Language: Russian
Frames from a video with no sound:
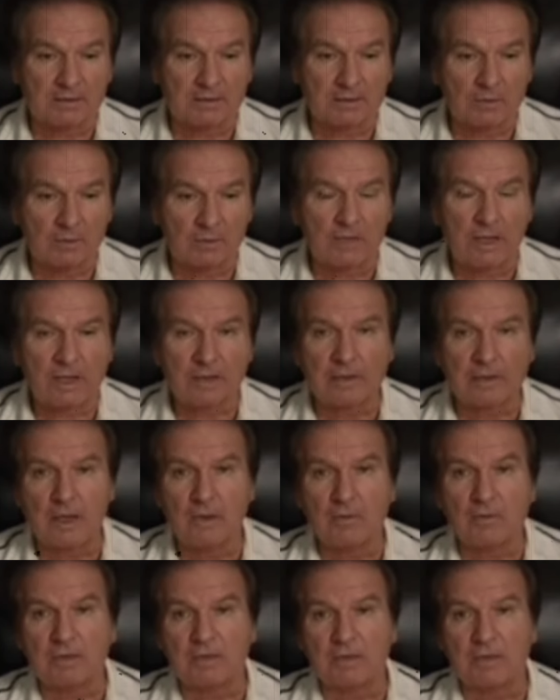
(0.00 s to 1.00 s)
ну,
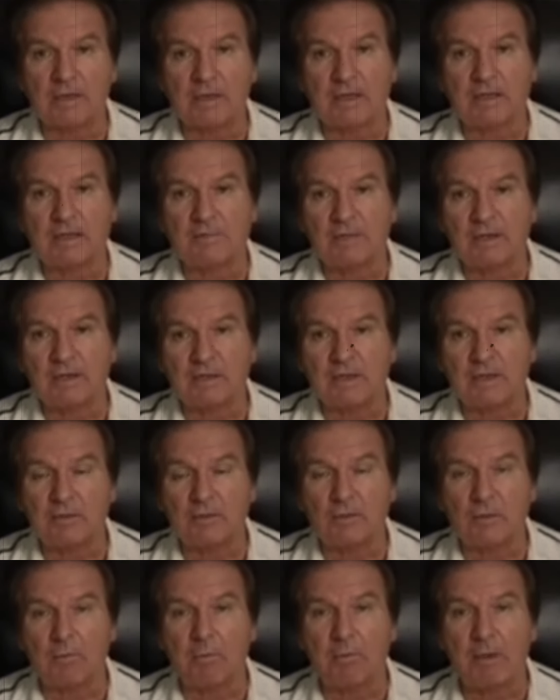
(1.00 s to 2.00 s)
когда уже даже
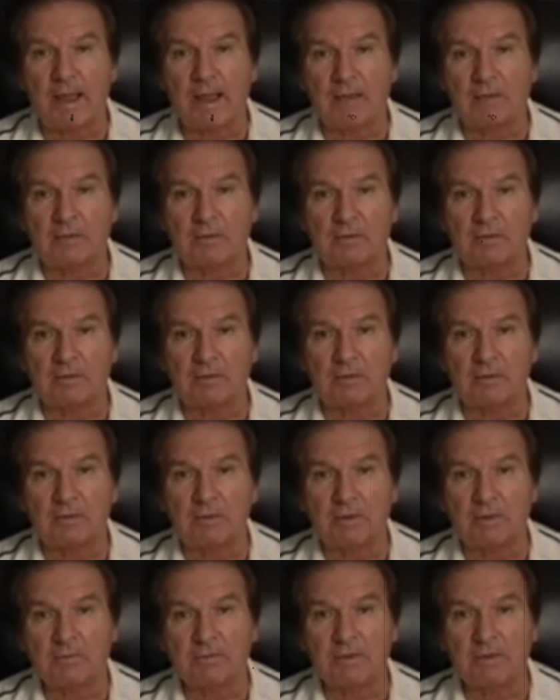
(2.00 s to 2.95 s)
президенту Байдену